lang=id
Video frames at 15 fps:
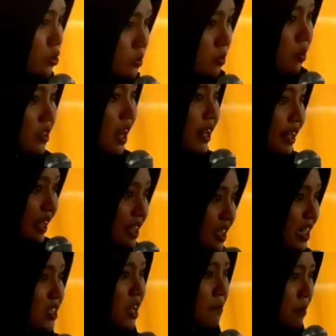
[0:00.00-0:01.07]
subuh dari
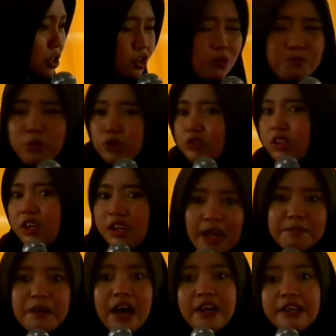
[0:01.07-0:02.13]
Isa sampai subuh
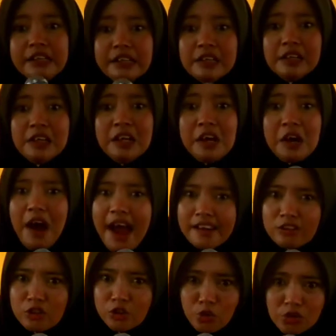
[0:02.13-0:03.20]
tiap hari
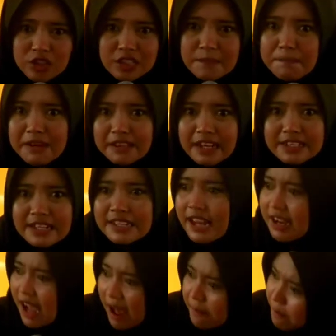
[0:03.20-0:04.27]
ngantuk sebentar saja
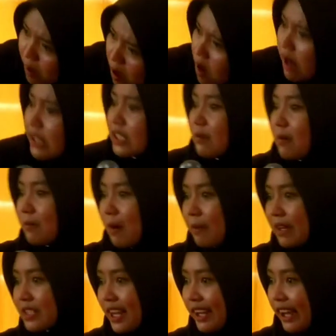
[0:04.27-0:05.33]
nggak boleh sama
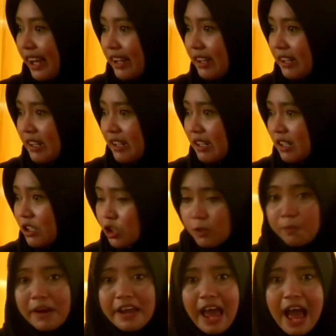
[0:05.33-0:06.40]
bapak saya
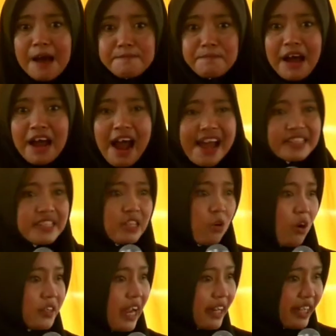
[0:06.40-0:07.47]
supaya apa ngaji
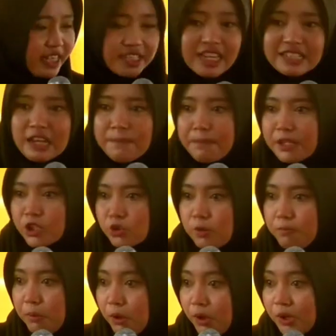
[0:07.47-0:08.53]
kok dari Isa sampai
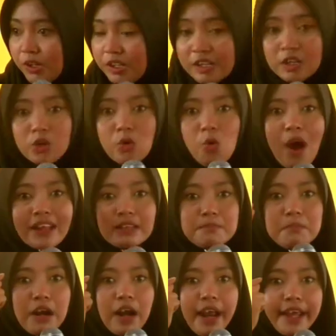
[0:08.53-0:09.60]
subuh kuat
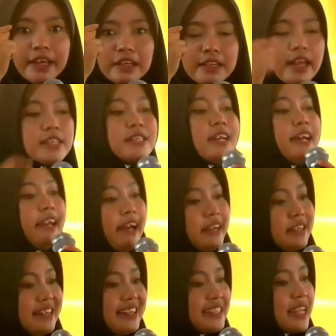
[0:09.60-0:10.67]
meleknya saya
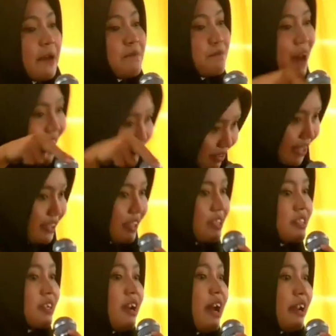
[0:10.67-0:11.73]
saya
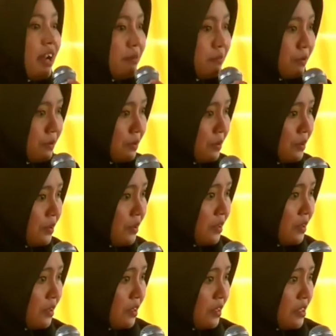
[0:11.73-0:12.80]
praktekin sekarang bu
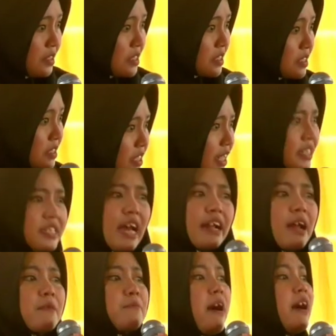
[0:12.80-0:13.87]
saya
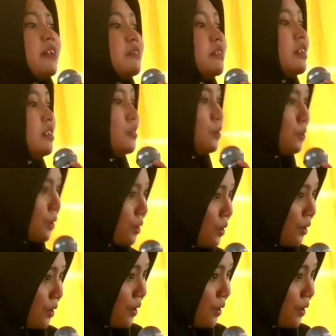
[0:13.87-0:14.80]
jarang banget tidur